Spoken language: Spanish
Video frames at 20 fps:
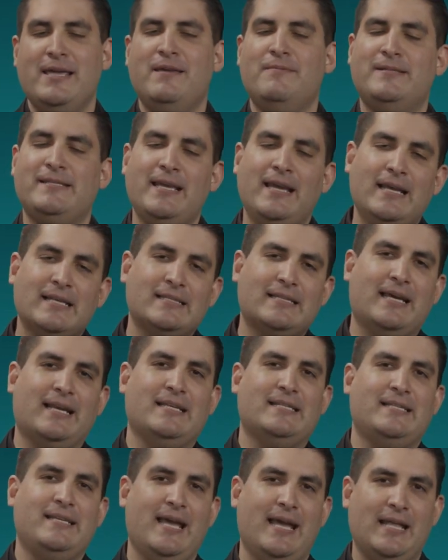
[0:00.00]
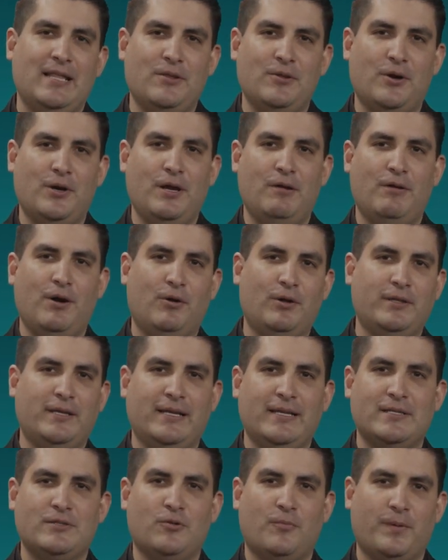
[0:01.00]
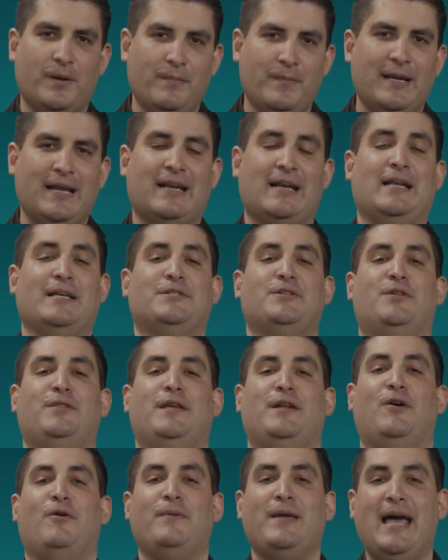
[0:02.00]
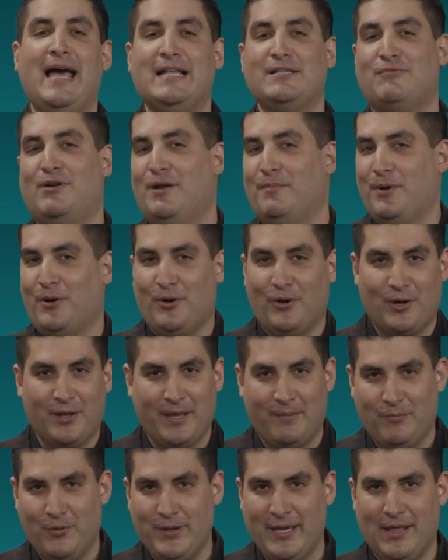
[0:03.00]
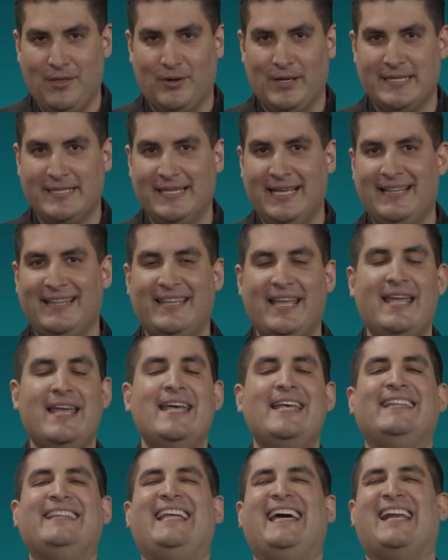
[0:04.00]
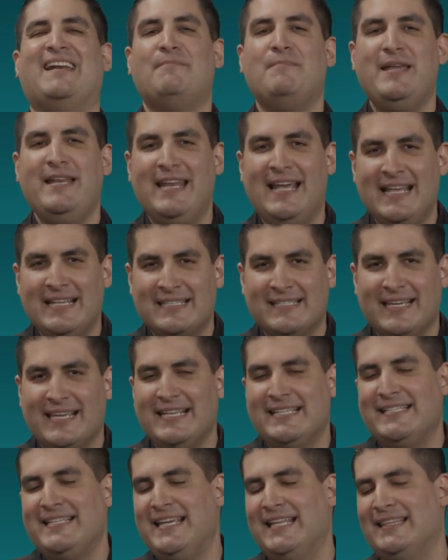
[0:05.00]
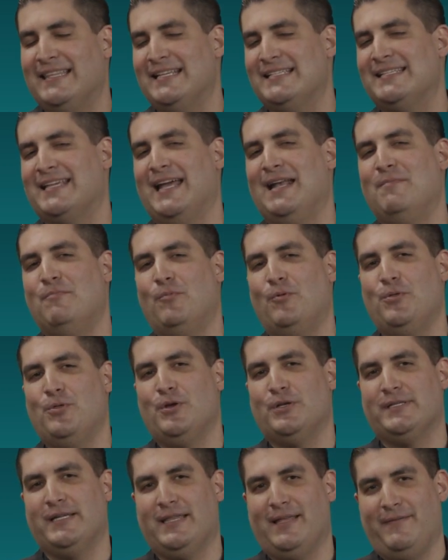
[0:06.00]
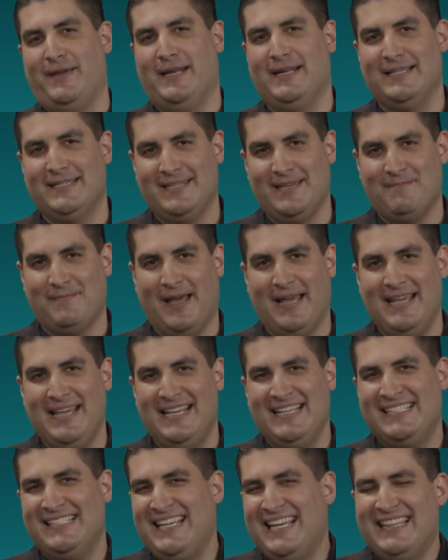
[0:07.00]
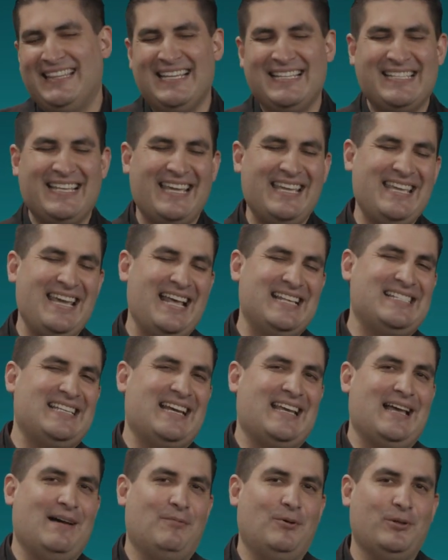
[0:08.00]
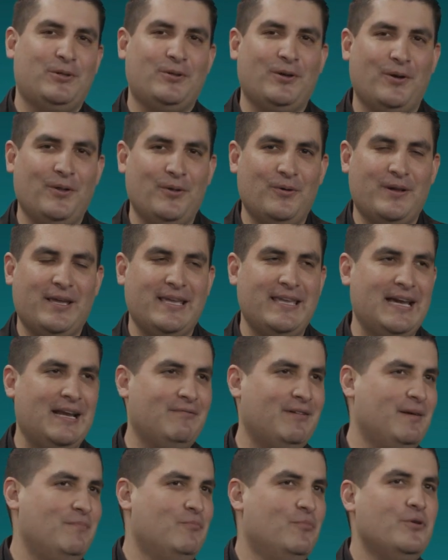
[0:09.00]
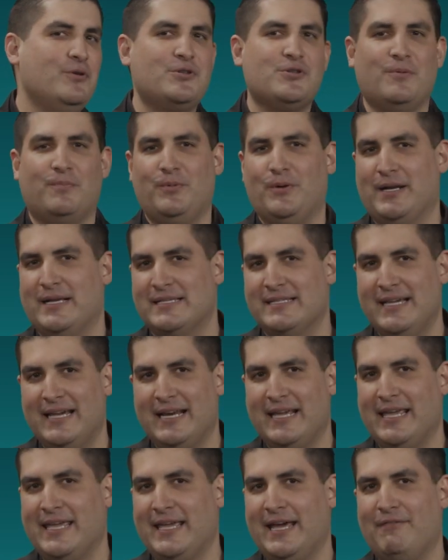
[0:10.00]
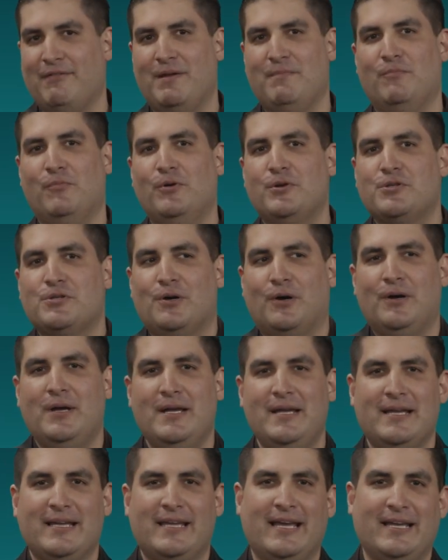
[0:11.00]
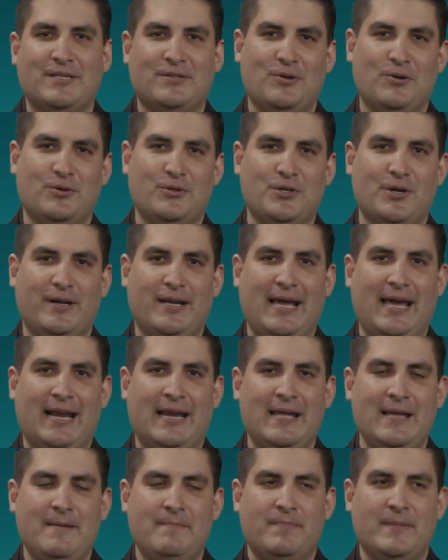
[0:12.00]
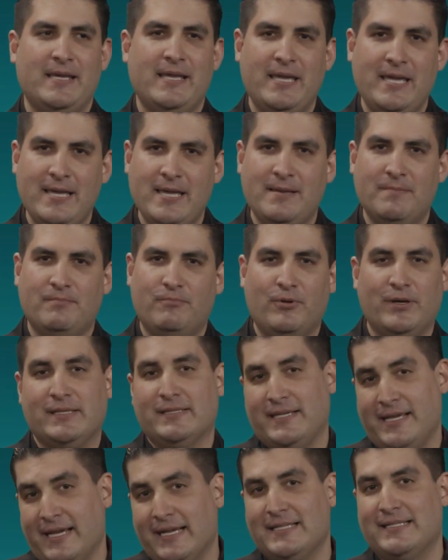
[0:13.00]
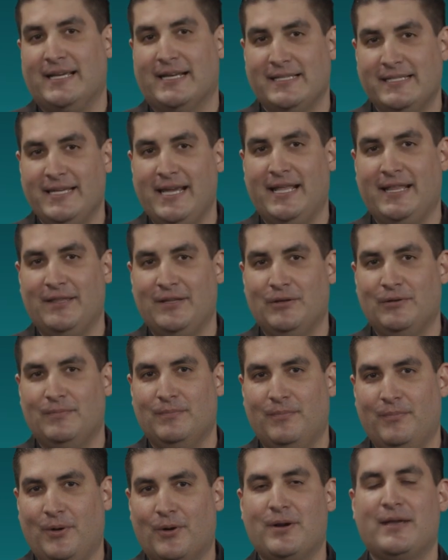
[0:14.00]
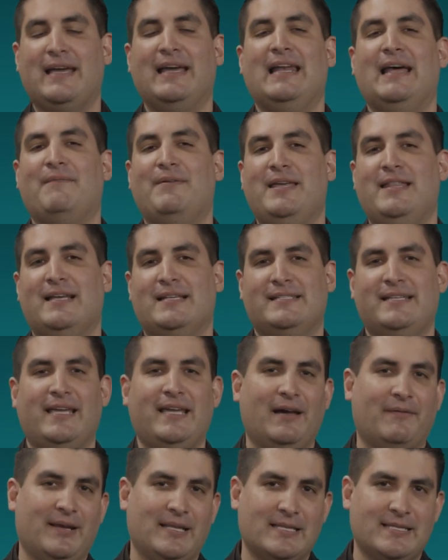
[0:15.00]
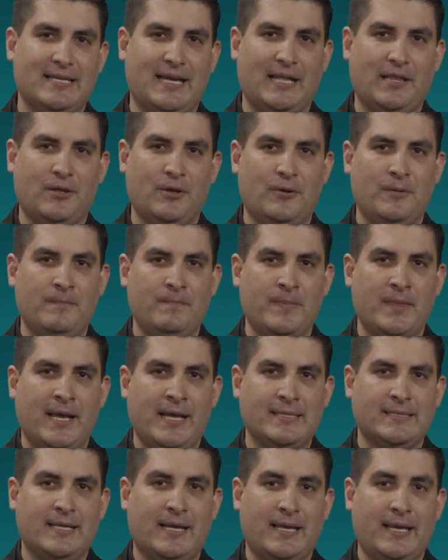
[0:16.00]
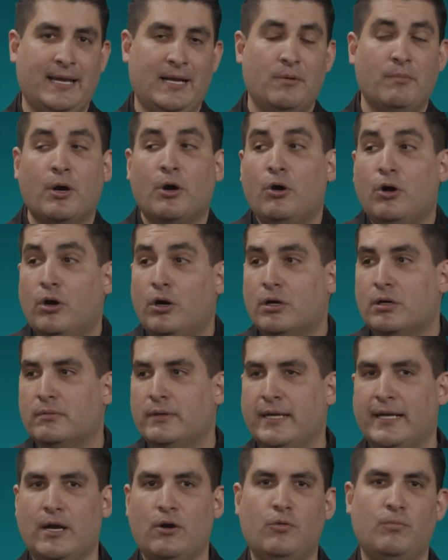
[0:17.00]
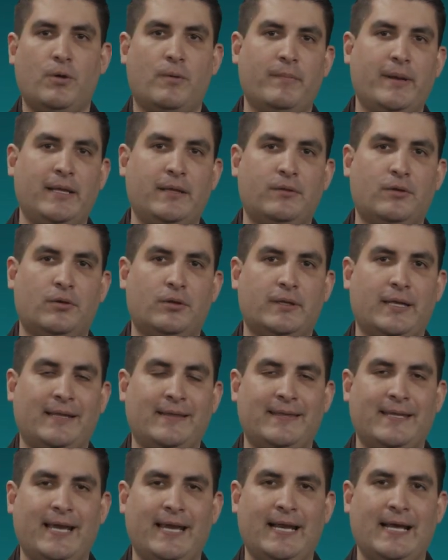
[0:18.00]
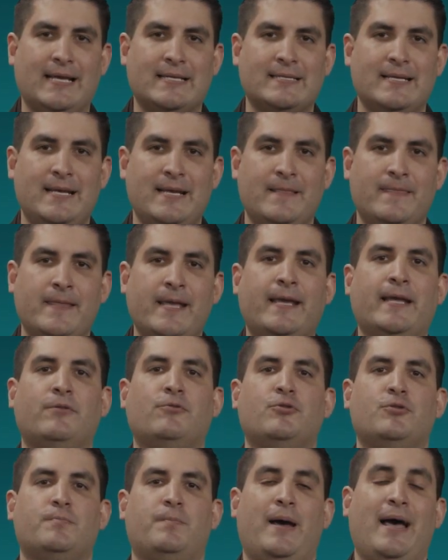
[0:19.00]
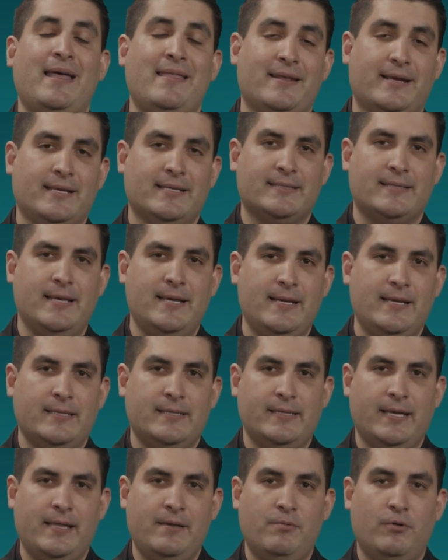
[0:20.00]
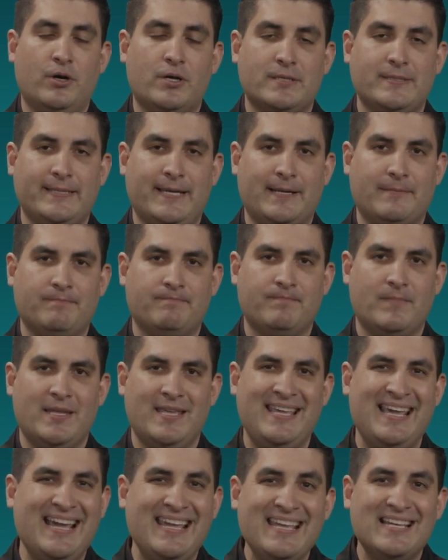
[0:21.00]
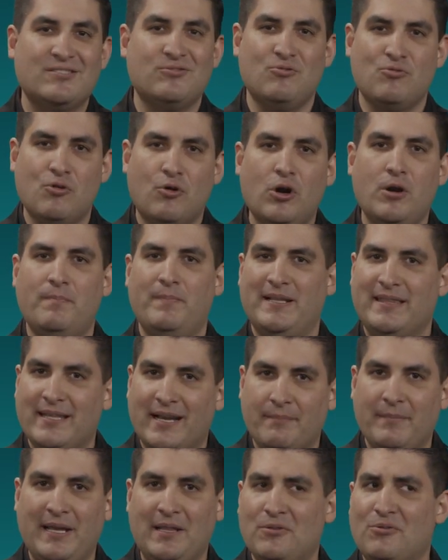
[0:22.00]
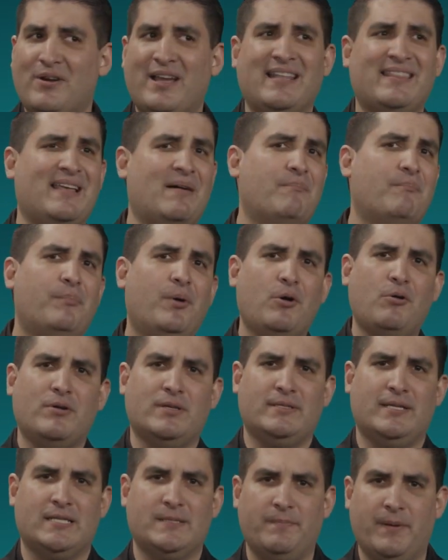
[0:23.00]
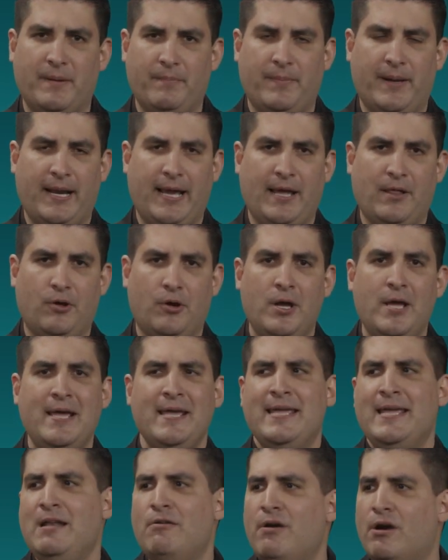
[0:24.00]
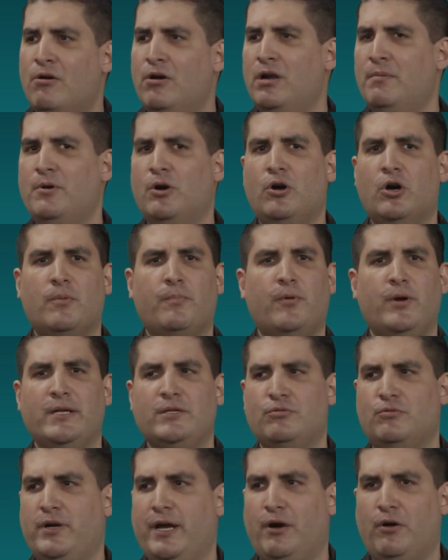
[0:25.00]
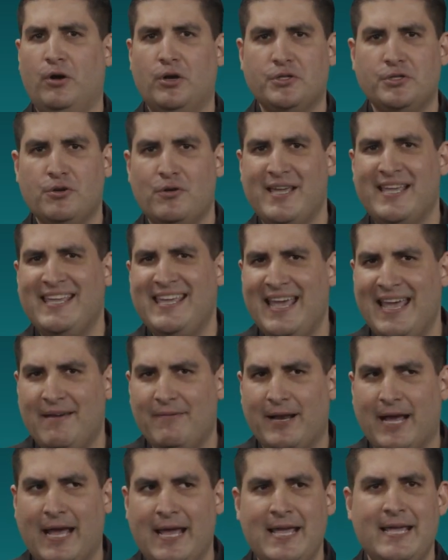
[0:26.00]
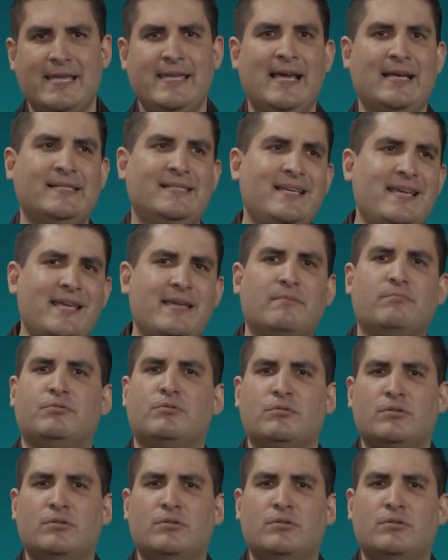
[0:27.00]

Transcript: y sigues creciendo y luego tienes tu primera relación de noviazgo, a lo mejor de muy adolescente, terminas y sientes que el mundo se te viene encima. Sientes que ya se acabó todo, que ya no hay mucho por hacer, que ya no hay mucho que solucionar y pues sigues creciendo, porque la vida sigue avanzando, hasta que a lo mejor en algún momento te enteras de que tus padres se divorcian. Y ahí es un golpe tremendo que tampoco estás preparado. Y luego a lo mejor pones un negocio y quiebra. Y así,